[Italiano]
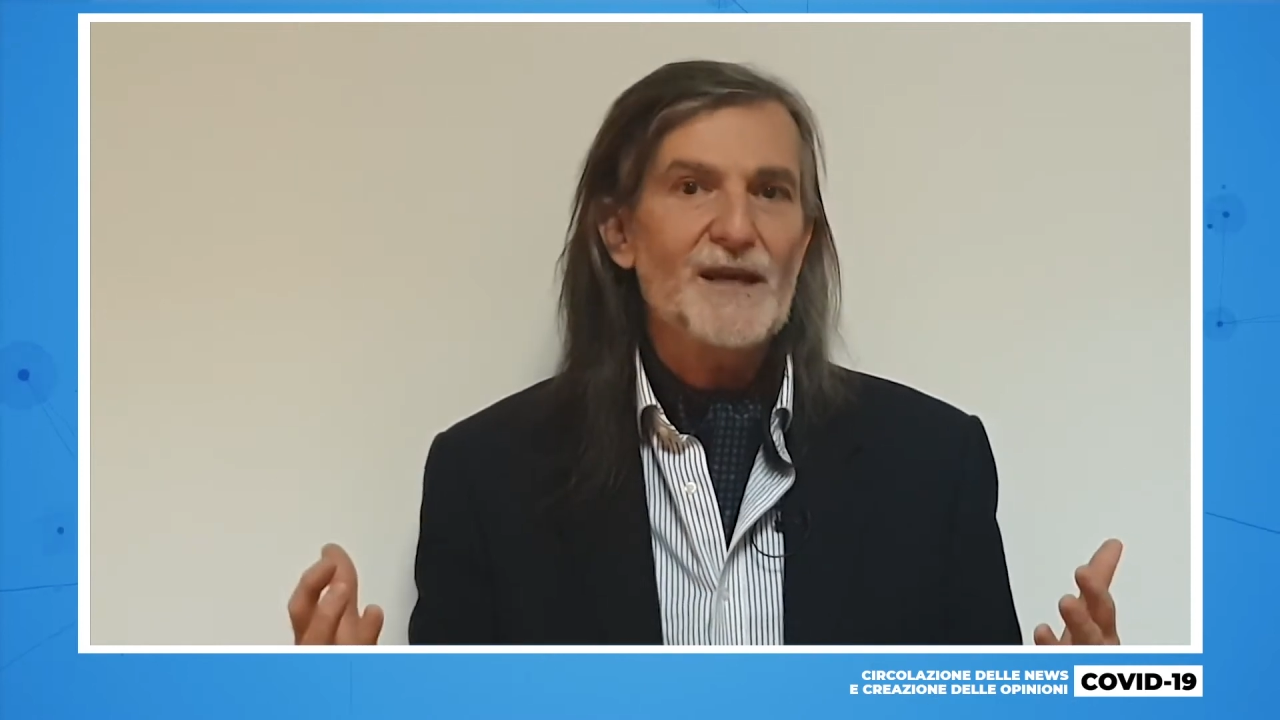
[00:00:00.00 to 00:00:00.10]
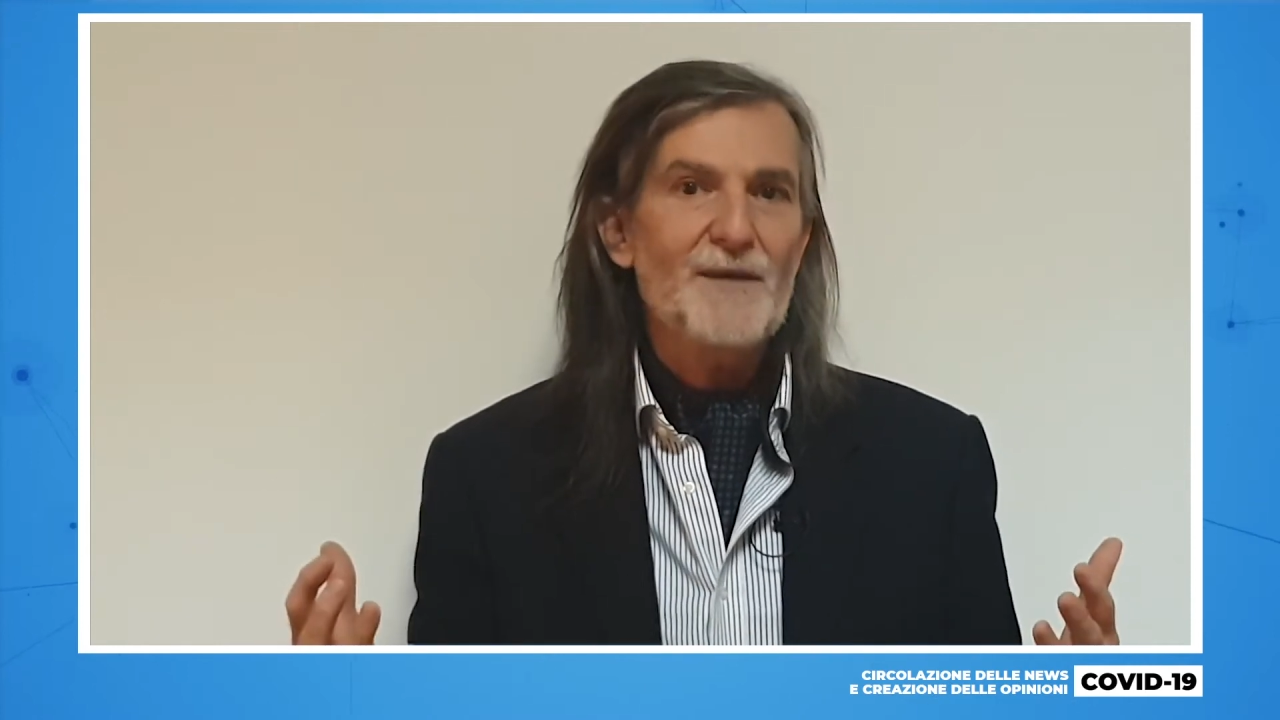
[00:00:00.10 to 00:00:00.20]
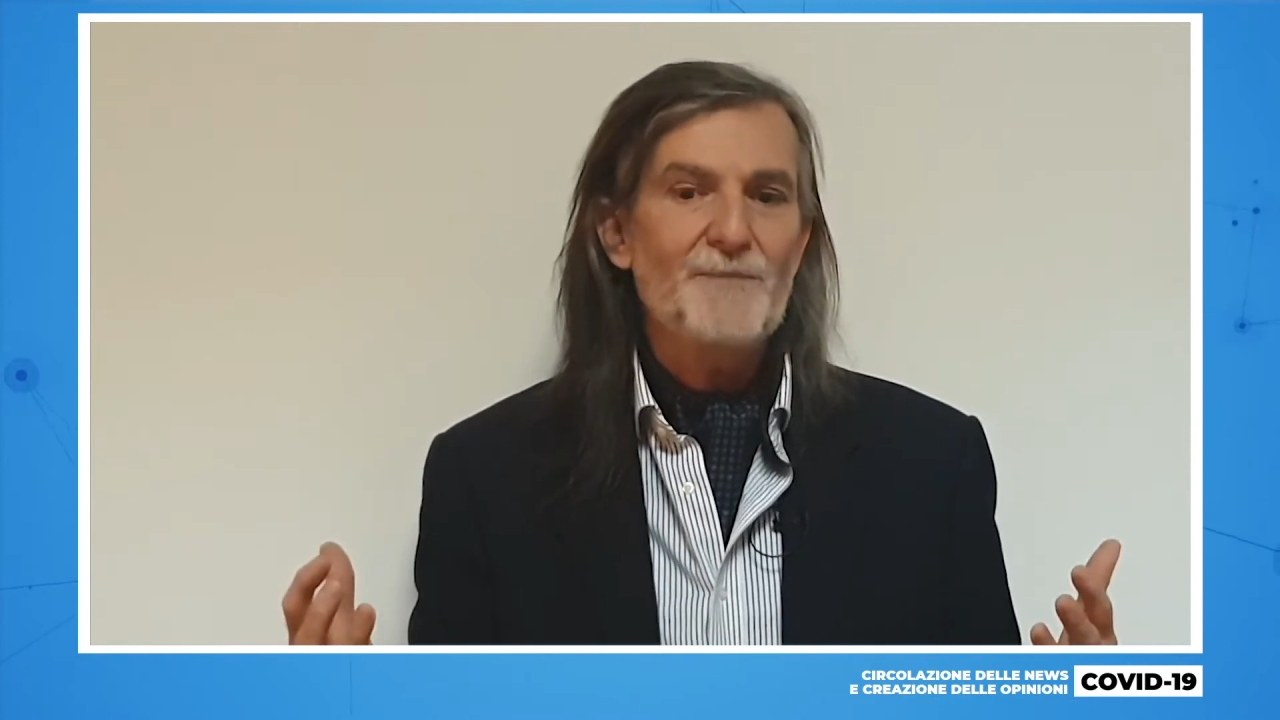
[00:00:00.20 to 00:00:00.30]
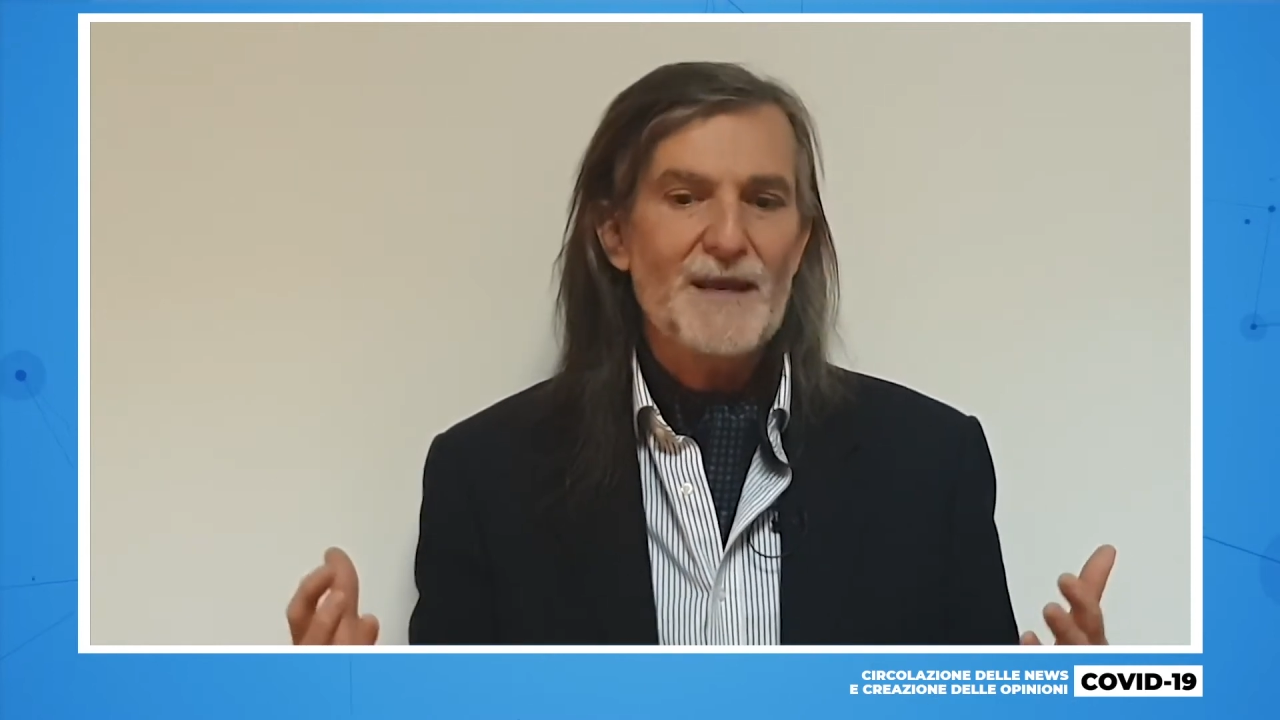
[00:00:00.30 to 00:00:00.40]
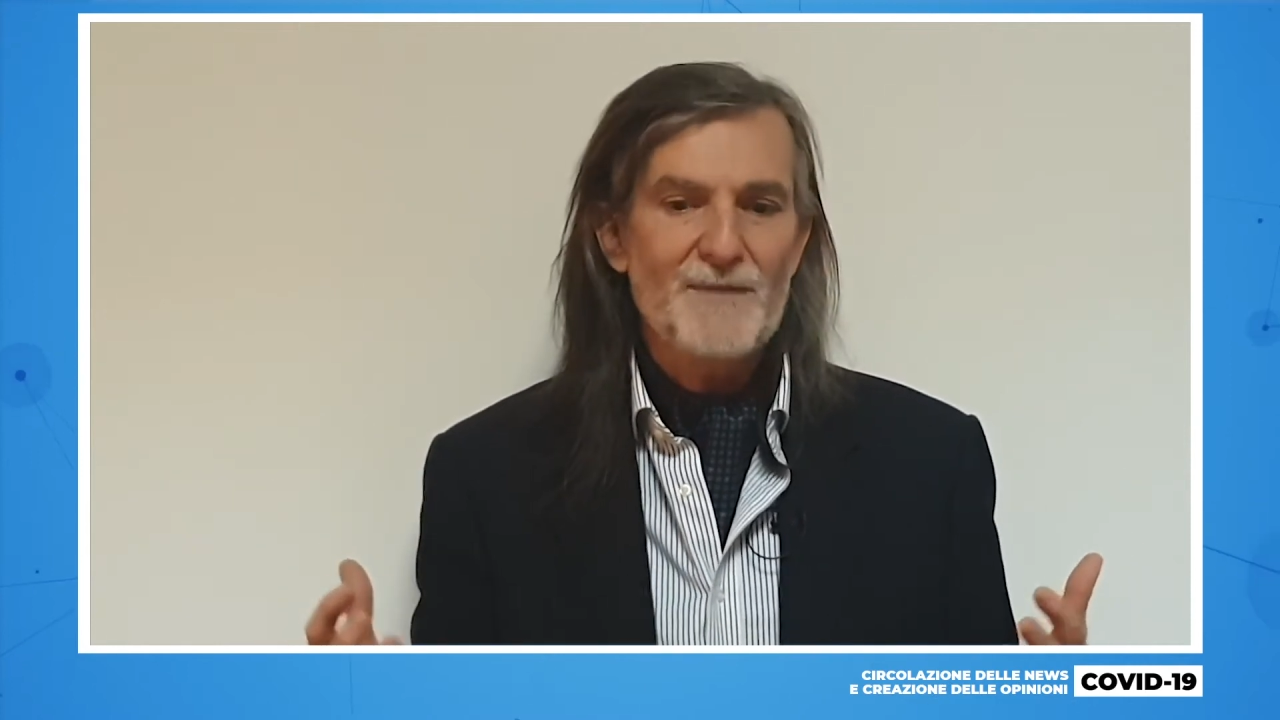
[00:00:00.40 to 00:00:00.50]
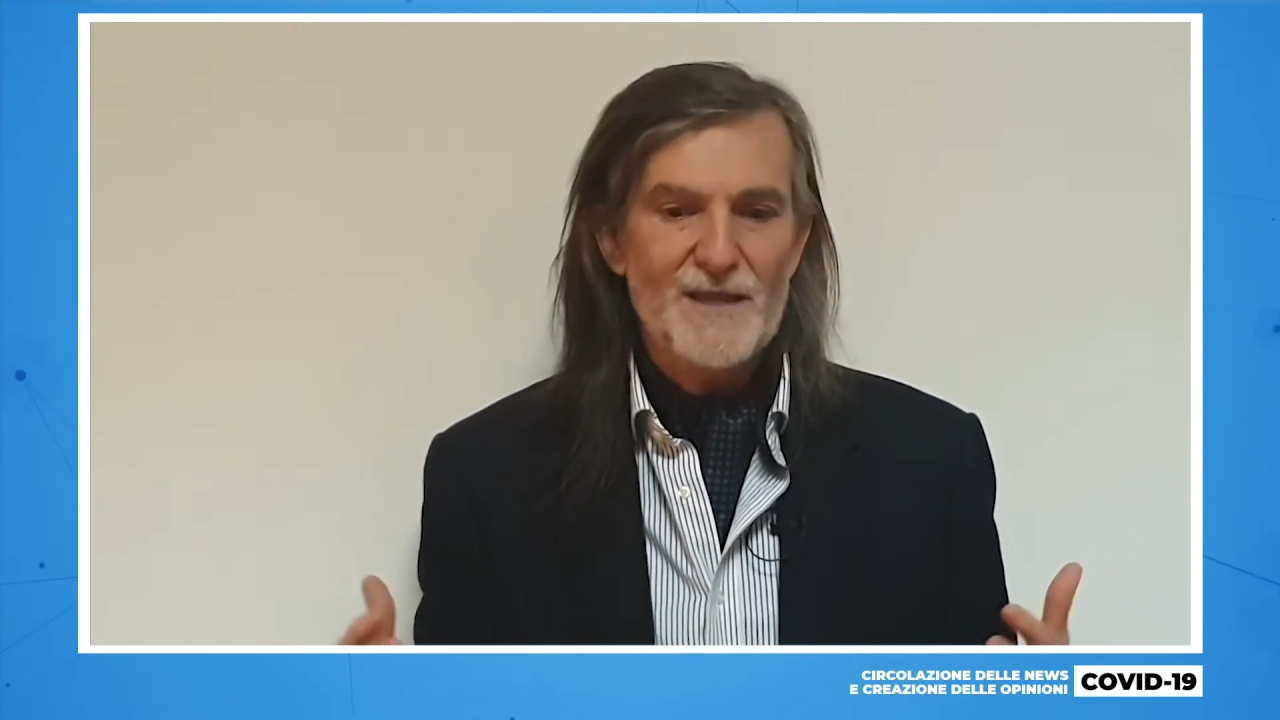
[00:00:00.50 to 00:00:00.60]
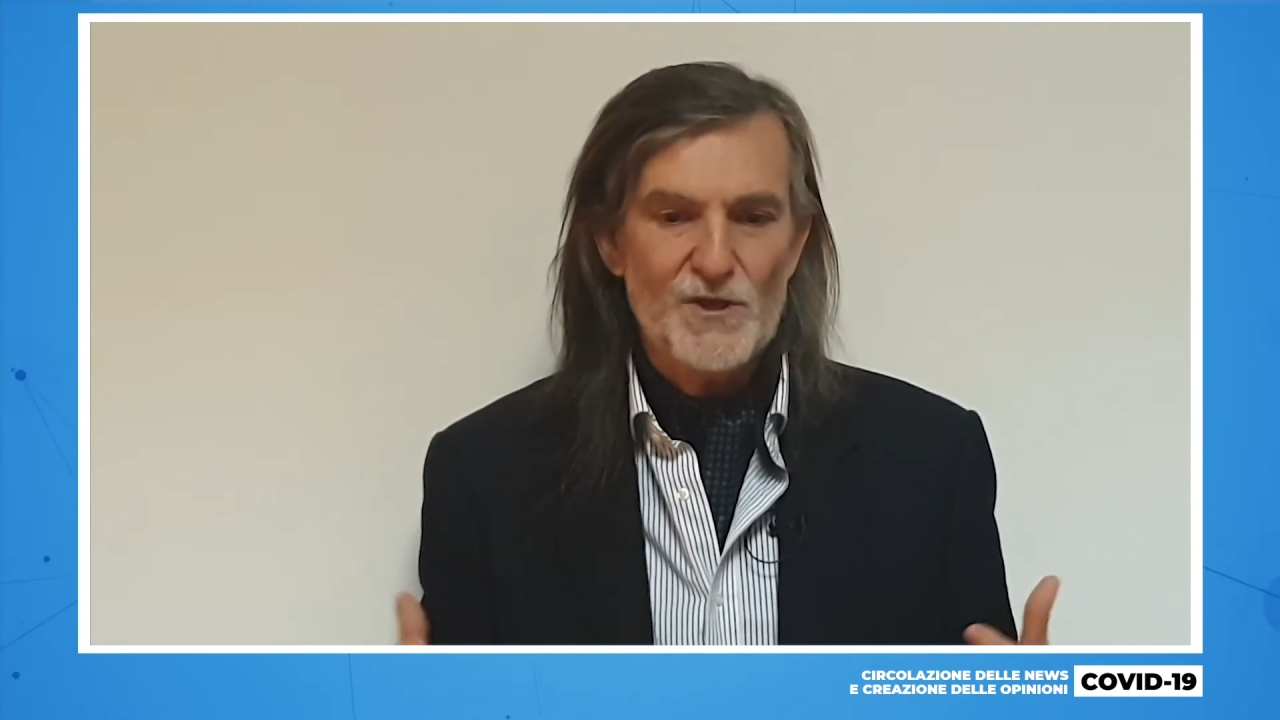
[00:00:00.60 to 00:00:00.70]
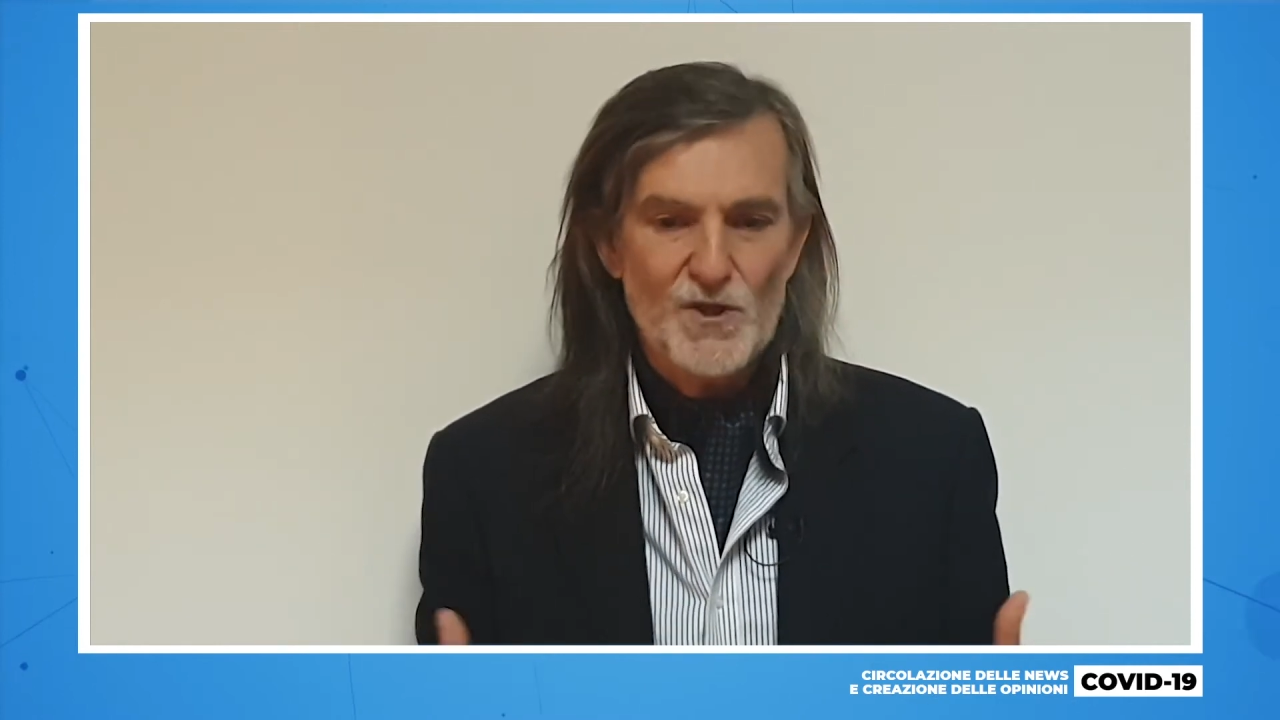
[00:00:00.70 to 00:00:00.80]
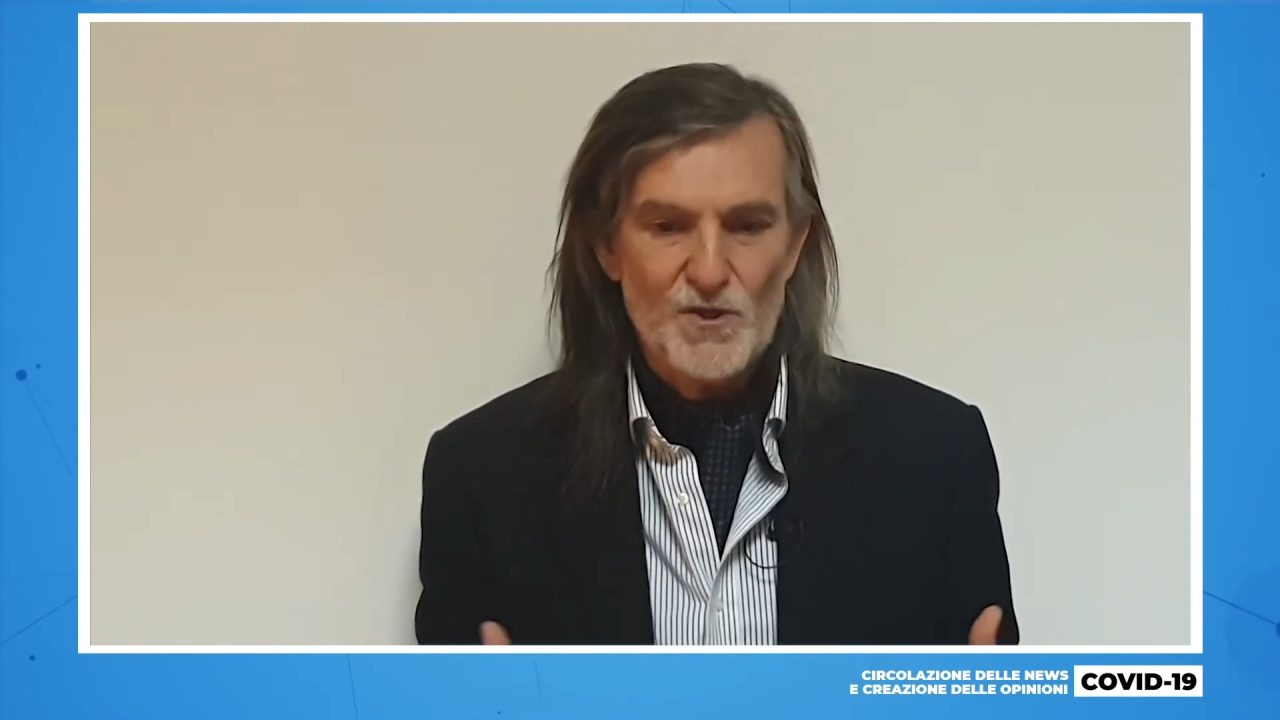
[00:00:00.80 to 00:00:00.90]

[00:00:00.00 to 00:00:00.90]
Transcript: nei primi dieci